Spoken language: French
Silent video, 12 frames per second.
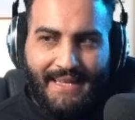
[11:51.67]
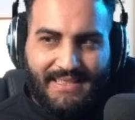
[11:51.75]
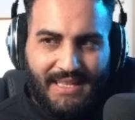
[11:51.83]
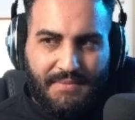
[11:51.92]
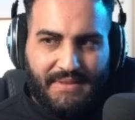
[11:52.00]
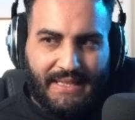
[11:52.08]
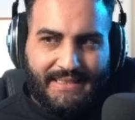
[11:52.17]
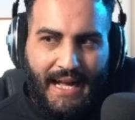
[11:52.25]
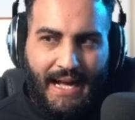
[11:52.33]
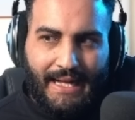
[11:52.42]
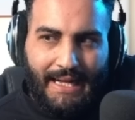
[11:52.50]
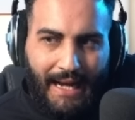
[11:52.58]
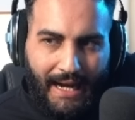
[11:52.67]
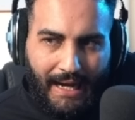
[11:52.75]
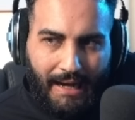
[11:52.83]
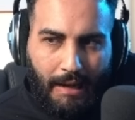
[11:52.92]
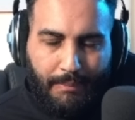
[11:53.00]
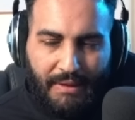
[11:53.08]
SDM, c'est vrai que c'est un
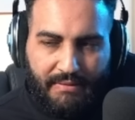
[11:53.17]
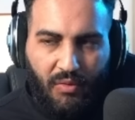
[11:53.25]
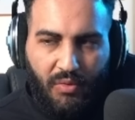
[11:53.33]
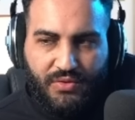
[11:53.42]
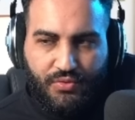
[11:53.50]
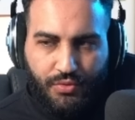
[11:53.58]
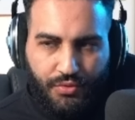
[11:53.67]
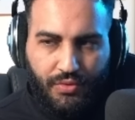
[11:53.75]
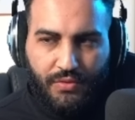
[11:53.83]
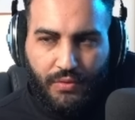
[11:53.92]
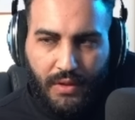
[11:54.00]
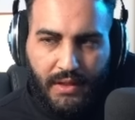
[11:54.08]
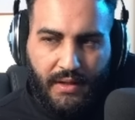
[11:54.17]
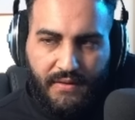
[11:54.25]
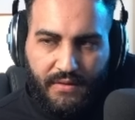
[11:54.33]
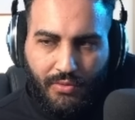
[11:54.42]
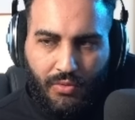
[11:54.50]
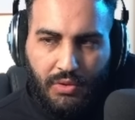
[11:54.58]
gars, à part vraiment si tu le suis sur les
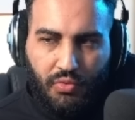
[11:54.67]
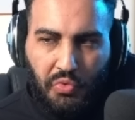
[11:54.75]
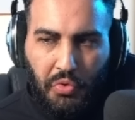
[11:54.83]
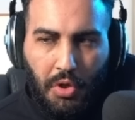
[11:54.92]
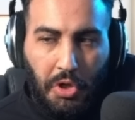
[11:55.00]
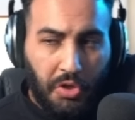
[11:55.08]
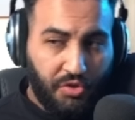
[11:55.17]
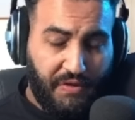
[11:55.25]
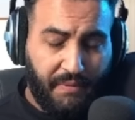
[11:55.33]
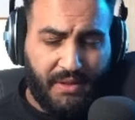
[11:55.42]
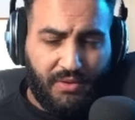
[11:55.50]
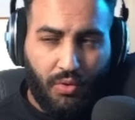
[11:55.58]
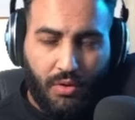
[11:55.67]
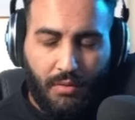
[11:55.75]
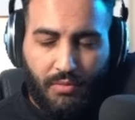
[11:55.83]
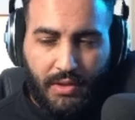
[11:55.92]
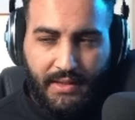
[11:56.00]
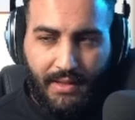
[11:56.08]
réseaux et tout, tu sais pas trop
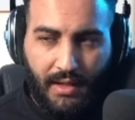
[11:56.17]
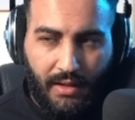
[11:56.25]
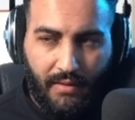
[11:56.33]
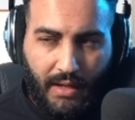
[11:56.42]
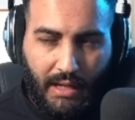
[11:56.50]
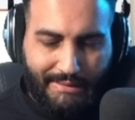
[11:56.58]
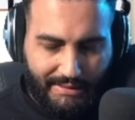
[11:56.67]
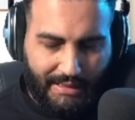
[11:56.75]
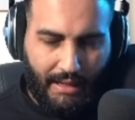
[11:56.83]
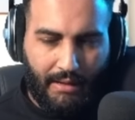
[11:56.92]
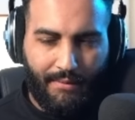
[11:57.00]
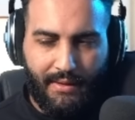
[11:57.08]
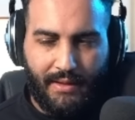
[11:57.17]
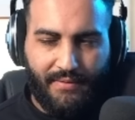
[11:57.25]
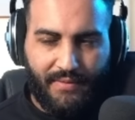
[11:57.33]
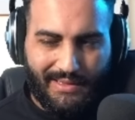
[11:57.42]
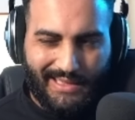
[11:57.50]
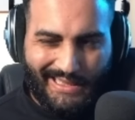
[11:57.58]
comment il est, en vrai, si ça, il
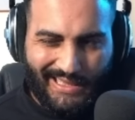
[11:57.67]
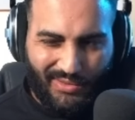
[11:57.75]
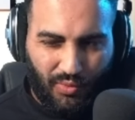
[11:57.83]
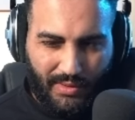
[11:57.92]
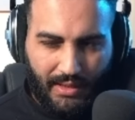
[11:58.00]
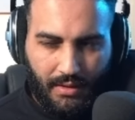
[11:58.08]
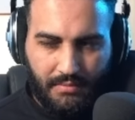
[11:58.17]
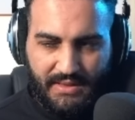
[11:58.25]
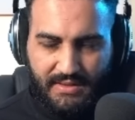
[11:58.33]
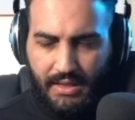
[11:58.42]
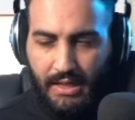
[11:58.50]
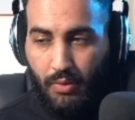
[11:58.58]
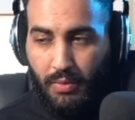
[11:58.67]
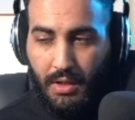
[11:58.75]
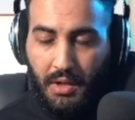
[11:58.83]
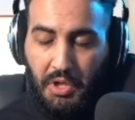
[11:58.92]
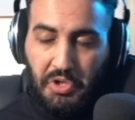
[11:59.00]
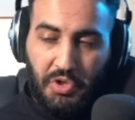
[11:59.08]
fait le Dark Sasuke comme Niska ou pas.
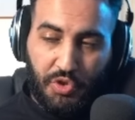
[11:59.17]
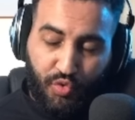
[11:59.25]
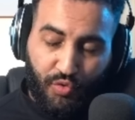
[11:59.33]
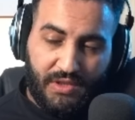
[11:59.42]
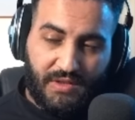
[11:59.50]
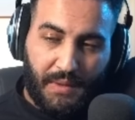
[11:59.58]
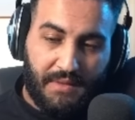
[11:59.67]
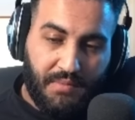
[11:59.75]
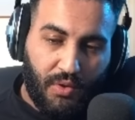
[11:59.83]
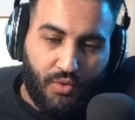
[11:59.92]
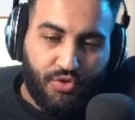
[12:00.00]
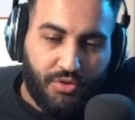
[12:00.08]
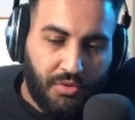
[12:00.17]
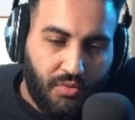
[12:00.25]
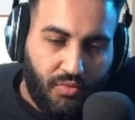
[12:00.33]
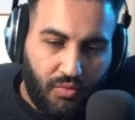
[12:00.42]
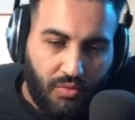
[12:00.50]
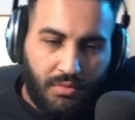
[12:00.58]
Je trouve qu'il se prête bien au jeu et
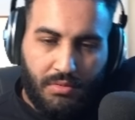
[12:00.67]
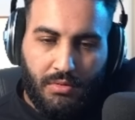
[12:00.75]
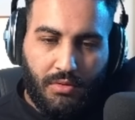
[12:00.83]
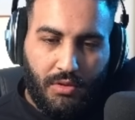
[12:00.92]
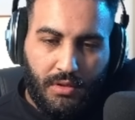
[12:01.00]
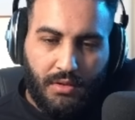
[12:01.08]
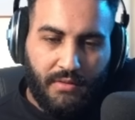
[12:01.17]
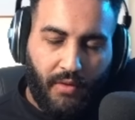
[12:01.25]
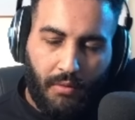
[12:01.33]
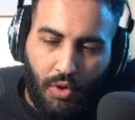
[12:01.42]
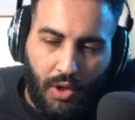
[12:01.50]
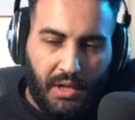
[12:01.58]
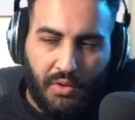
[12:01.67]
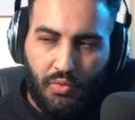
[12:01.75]
tout, il, est vraiment à la